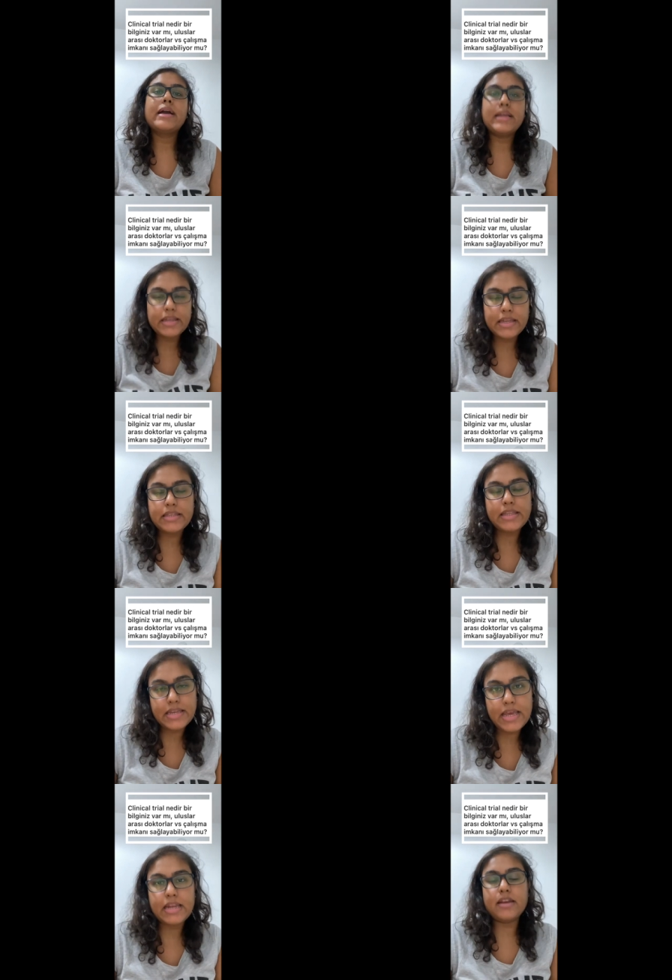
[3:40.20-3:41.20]
klinik
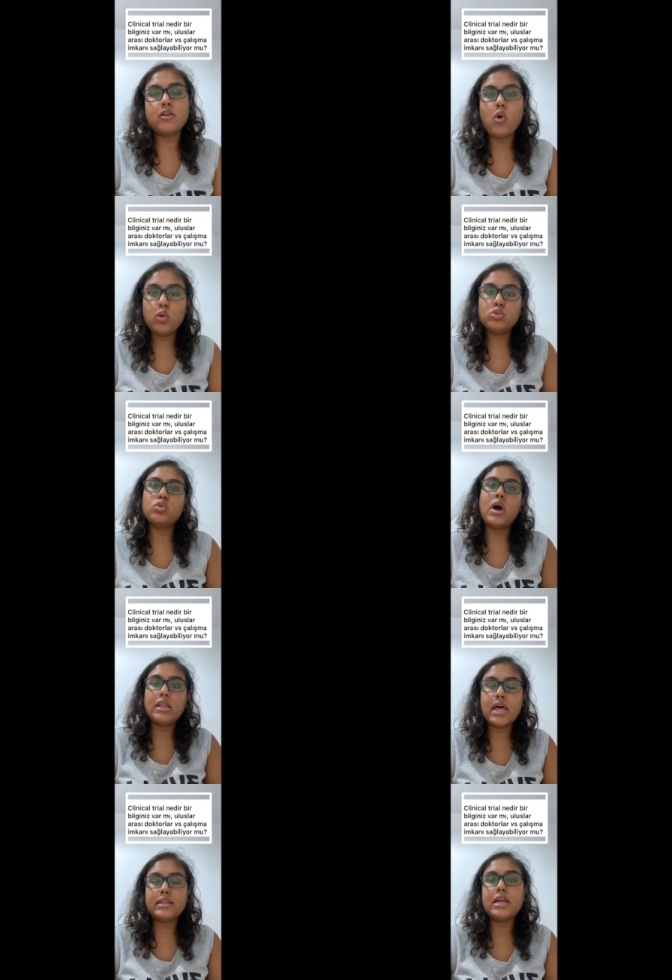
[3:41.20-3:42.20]
deneylerin olduğu
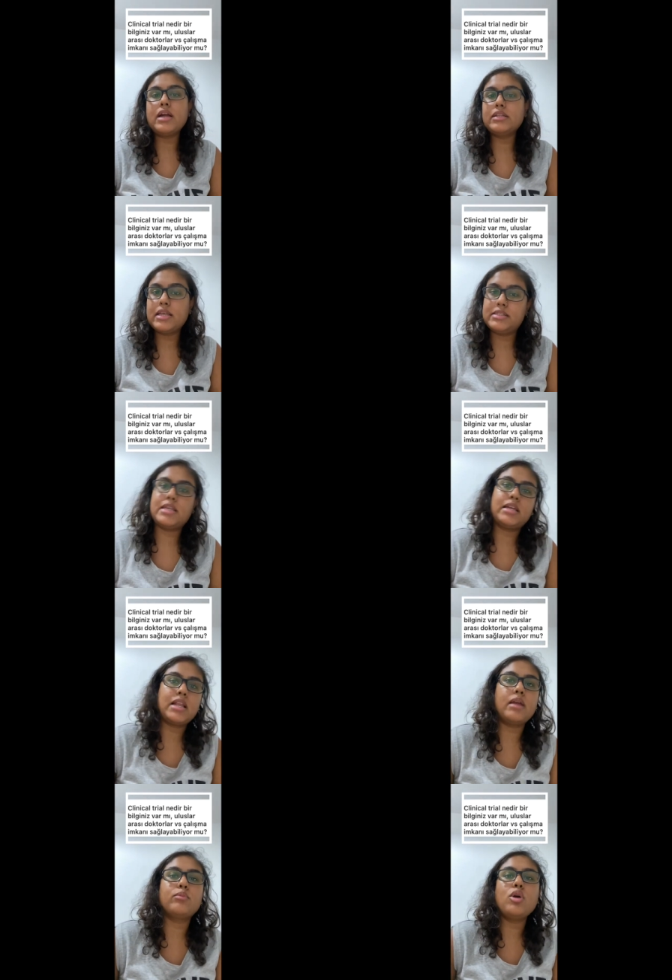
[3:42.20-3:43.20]
alanlar
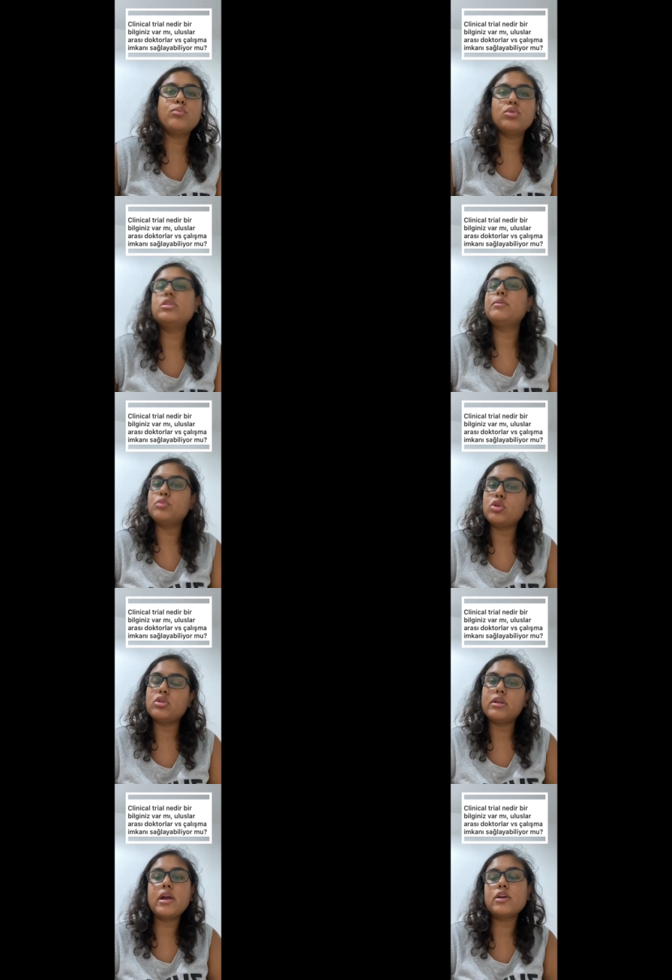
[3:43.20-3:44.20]
desteklenmiyor. Bunu dipnot
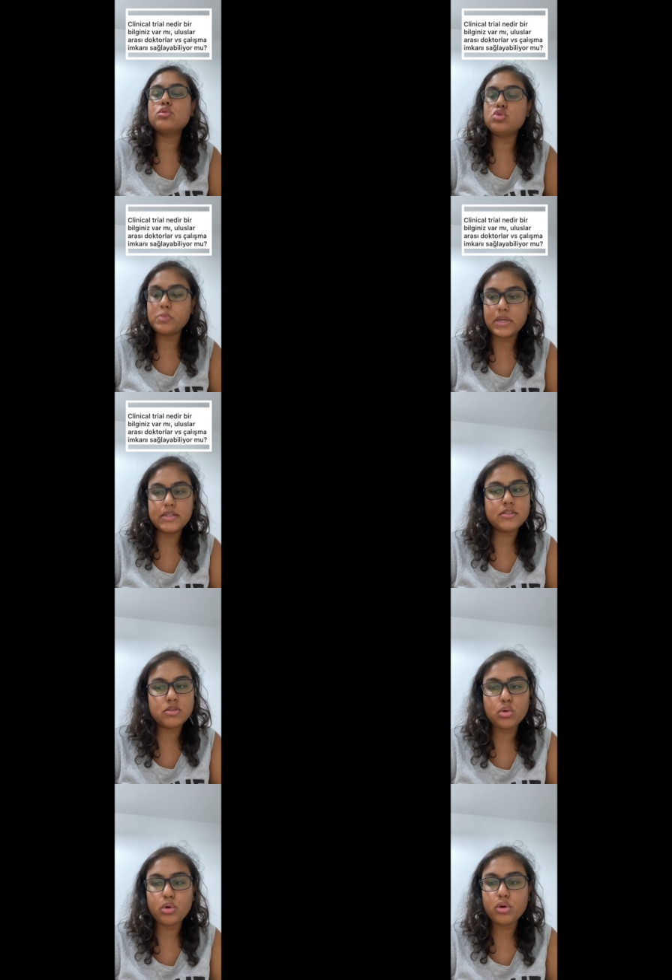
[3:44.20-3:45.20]
olarak düşmek
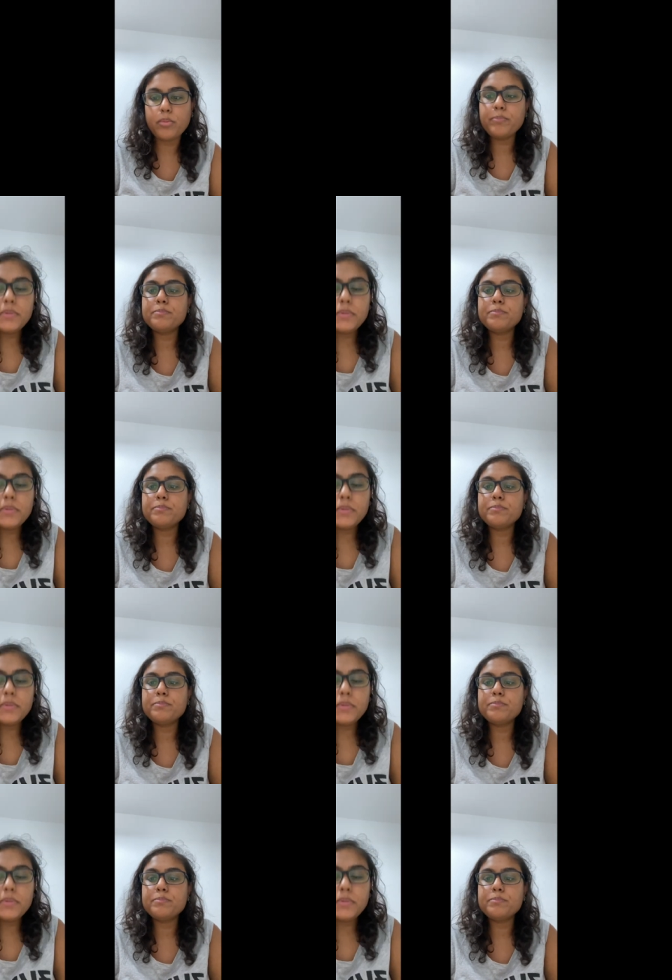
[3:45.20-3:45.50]
istiyorum.